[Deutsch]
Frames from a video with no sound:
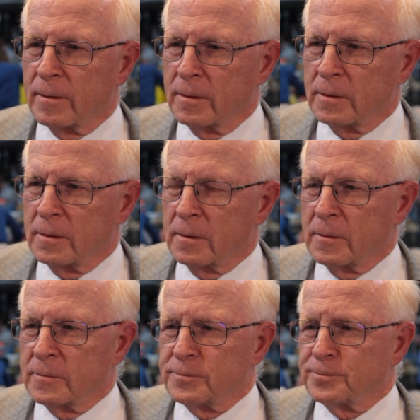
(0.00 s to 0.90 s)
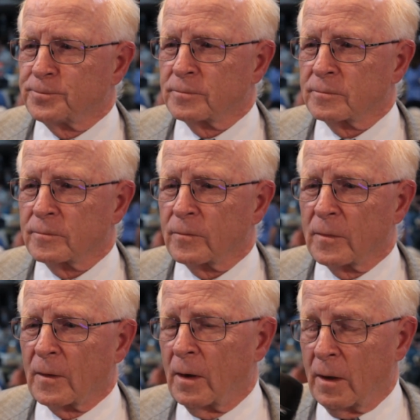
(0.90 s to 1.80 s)
da etwas nachschauen?
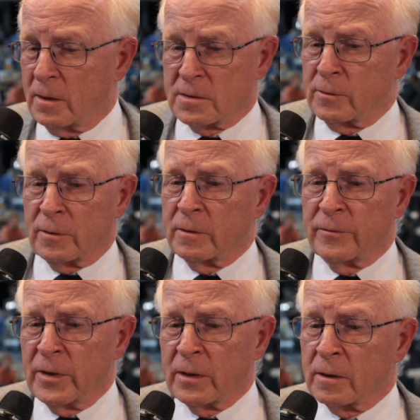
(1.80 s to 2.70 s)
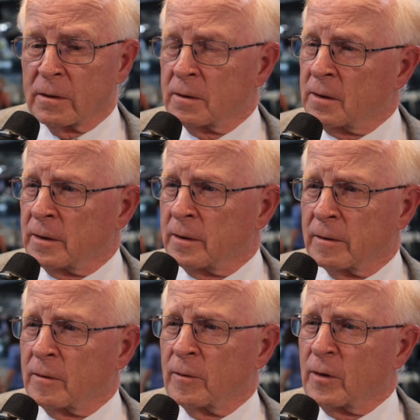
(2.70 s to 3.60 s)
Also wir
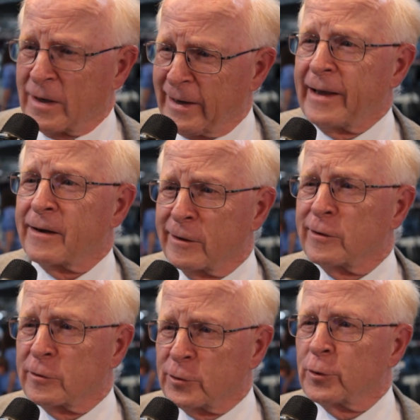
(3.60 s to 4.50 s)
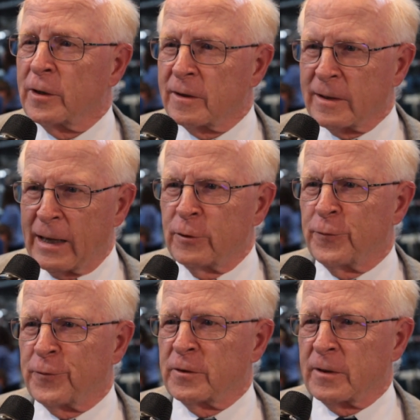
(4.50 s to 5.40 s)
äh, klären natürlich
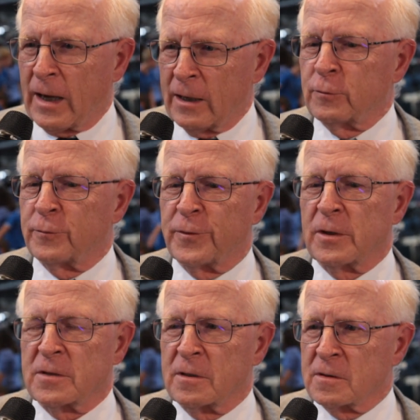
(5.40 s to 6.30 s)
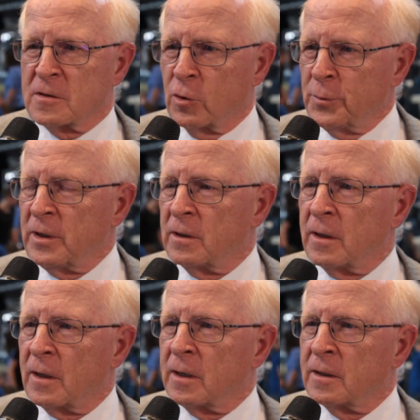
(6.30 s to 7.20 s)
laufend auf. Also das
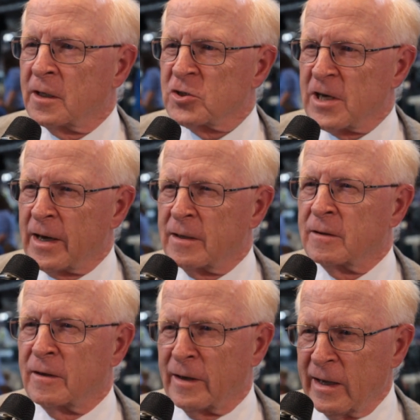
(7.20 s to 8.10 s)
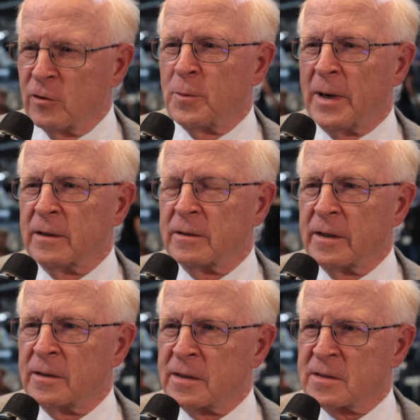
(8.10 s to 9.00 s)
Komitee gegen den schleichenden
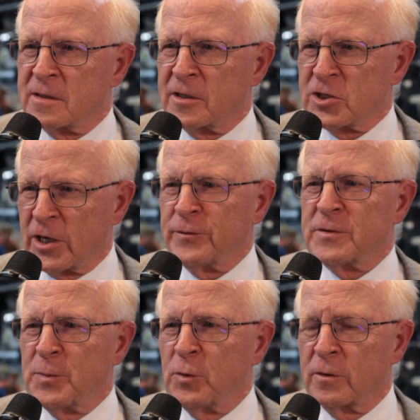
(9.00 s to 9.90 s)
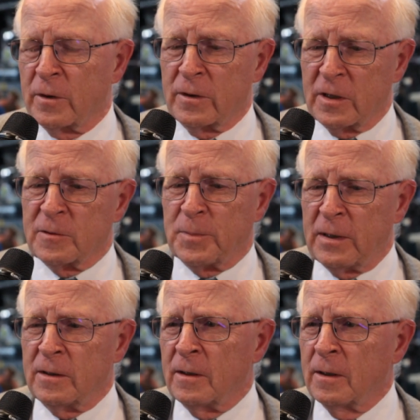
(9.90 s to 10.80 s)
EU-Beitritt, dessen Geschäftsführer ich
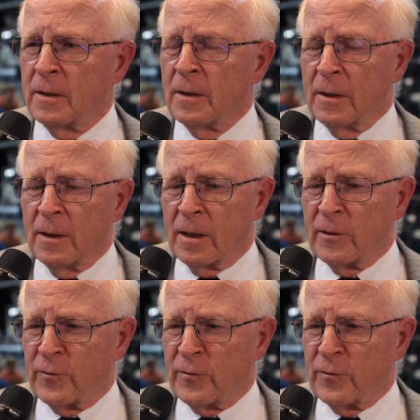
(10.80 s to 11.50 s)
bin, äh,